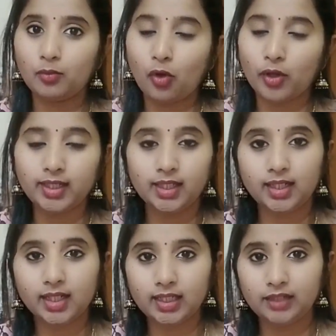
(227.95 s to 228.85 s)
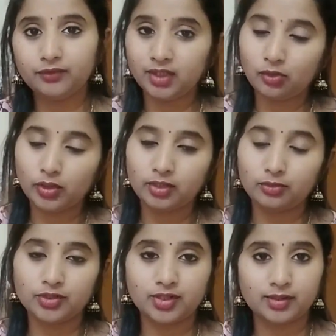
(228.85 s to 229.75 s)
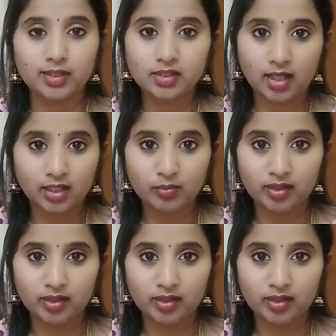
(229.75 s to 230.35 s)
మార్నింగ్ ఇంకా ఈవినింగ్ కూడా యూస్ చేస్తే చాలా